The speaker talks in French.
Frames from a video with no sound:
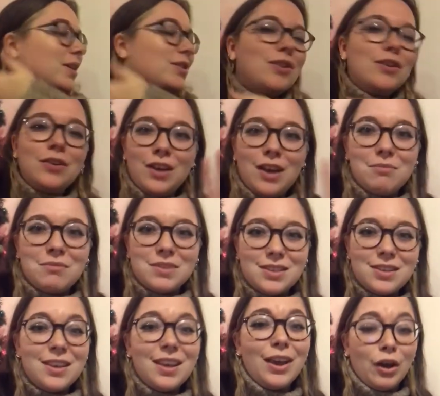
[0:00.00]
ça, le gars, il me dit
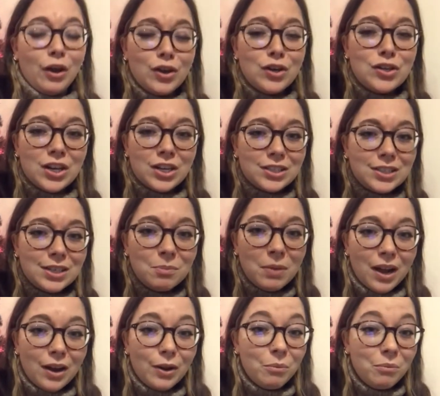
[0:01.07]
qu'il est recherché par
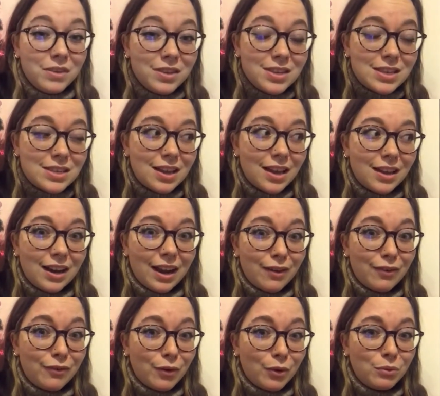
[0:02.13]
le ministère de la
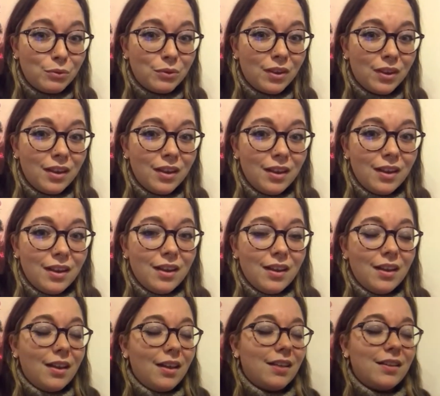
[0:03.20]
Faune.
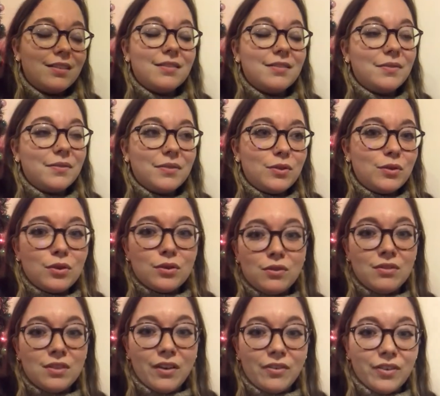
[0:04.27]
Toute qu'une
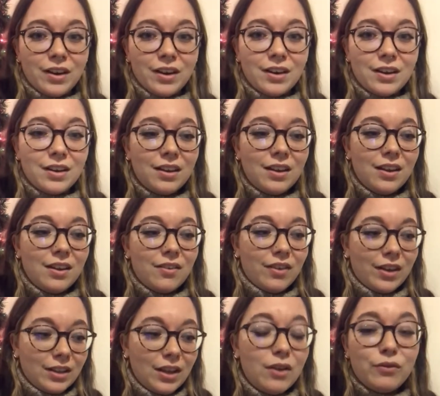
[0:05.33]
affaire. Fait
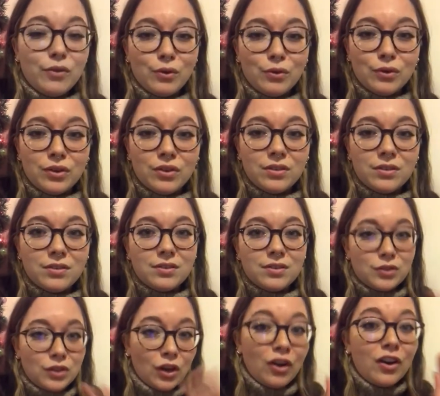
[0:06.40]
que dans le fond, là,
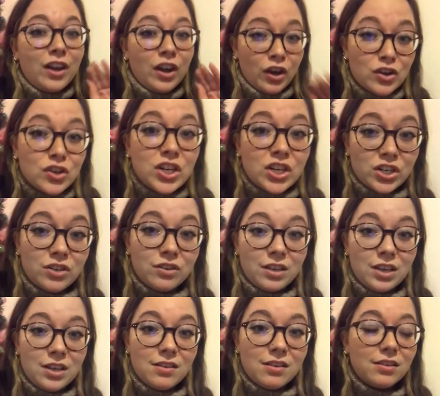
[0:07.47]
ce gars-là est recherché,
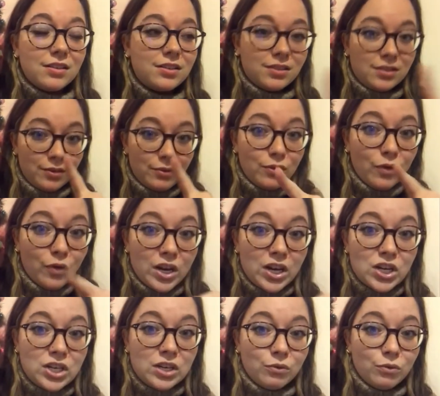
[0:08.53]
ok? Si vous le voyez
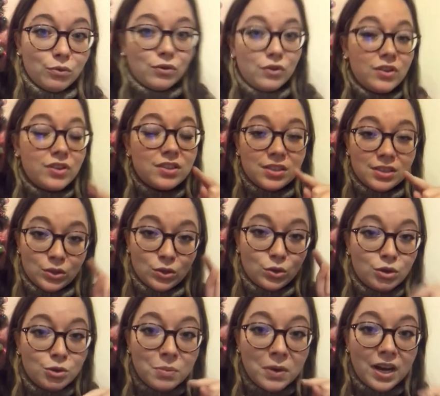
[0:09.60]
chez vous, là, c'est
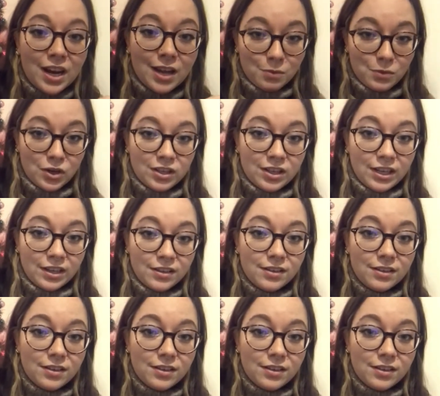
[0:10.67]
super important.